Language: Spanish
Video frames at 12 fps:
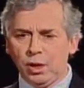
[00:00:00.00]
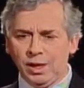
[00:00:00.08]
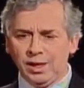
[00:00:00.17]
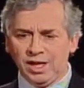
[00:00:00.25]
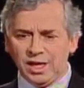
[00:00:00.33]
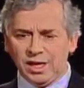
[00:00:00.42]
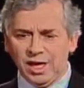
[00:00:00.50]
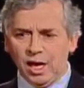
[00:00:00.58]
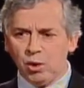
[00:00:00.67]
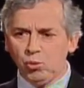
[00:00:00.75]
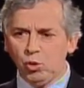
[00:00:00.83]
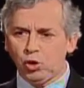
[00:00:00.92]

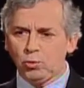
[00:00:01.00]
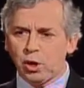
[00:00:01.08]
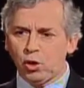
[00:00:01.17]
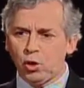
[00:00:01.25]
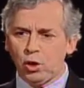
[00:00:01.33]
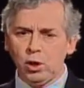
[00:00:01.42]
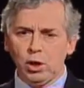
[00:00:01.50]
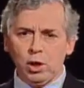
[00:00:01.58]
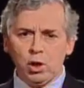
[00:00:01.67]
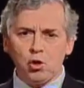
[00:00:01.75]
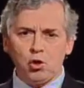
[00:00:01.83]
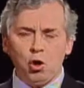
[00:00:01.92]
entender mucho mejor
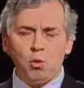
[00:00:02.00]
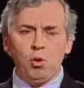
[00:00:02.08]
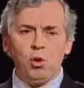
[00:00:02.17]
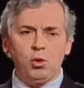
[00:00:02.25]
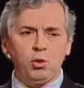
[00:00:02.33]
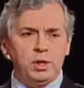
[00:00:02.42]
cómo